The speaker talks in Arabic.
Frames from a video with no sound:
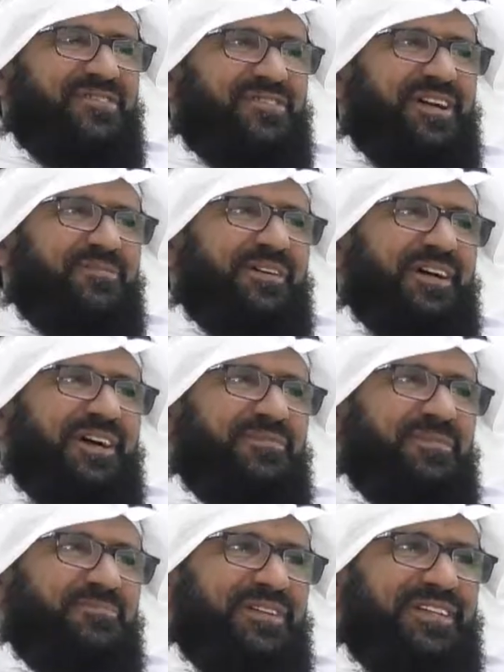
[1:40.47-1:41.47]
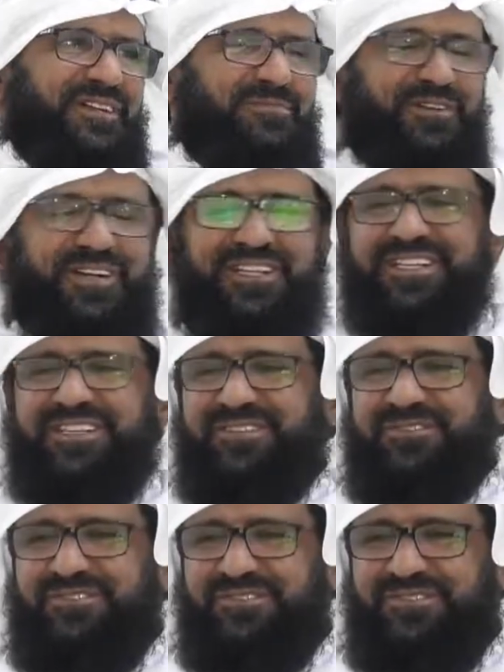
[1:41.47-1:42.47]
ويا مرحبا بك يا ابو
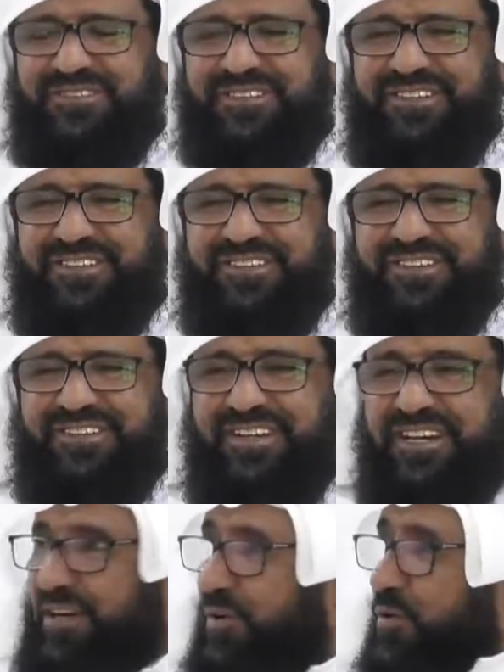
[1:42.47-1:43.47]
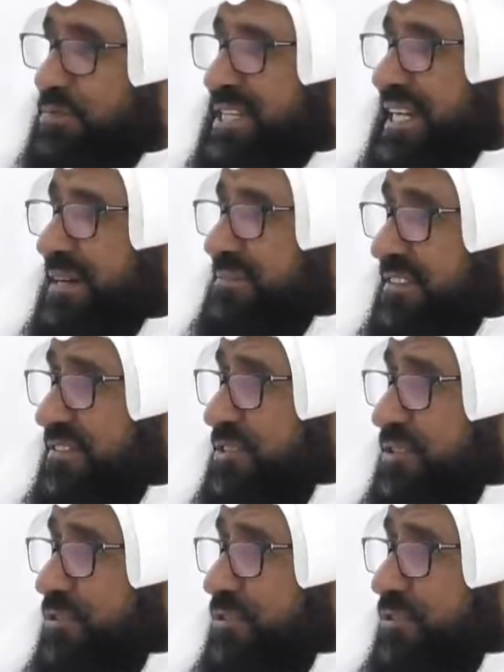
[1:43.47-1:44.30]
علي و... ترى كاميرتك هنا هناك